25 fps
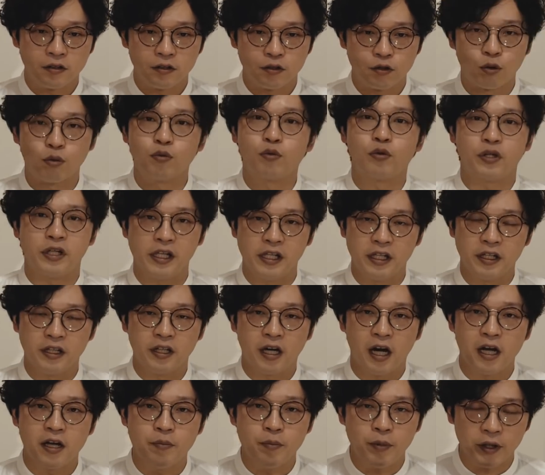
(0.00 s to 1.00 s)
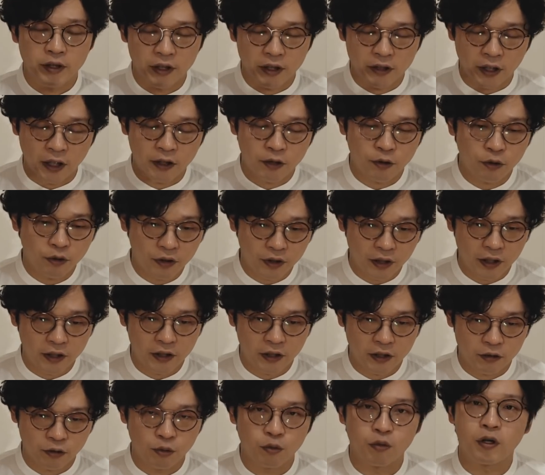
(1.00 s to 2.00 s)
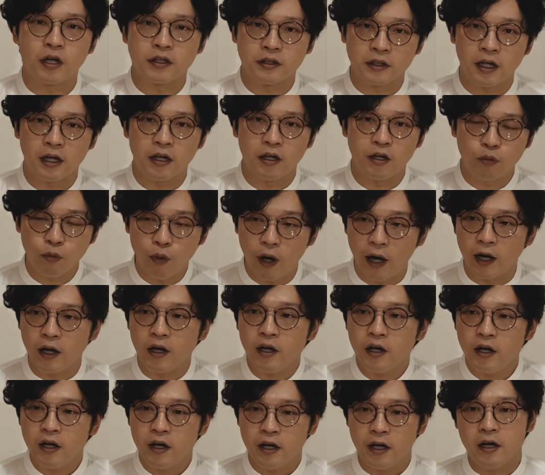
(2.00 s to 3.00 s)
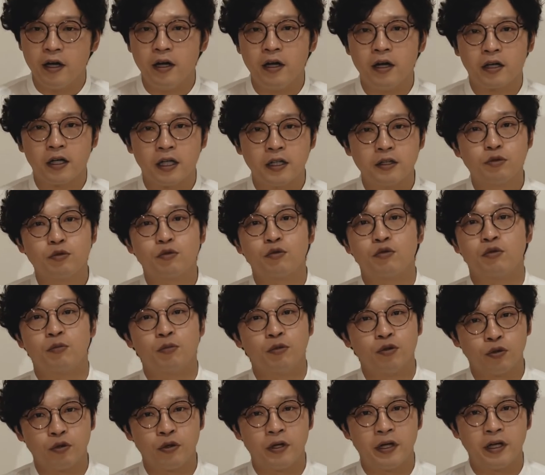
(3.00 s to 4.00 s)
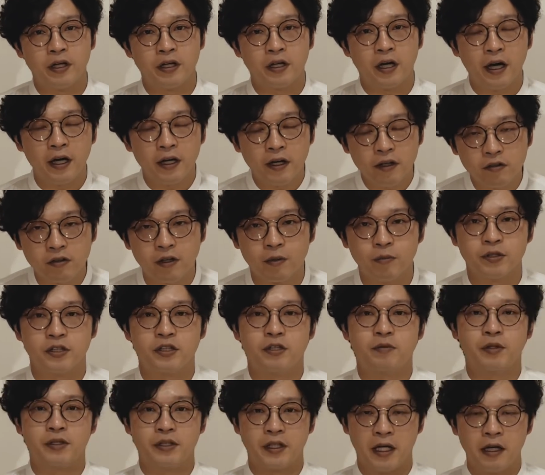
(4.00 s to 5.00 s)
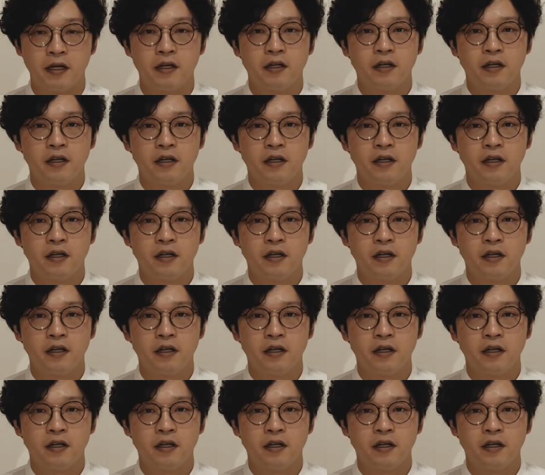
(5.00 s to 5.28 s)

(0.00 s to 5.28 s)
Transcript: その時海面で漂っていたその方は、えー、家族のもとへ帰れるかもしれません。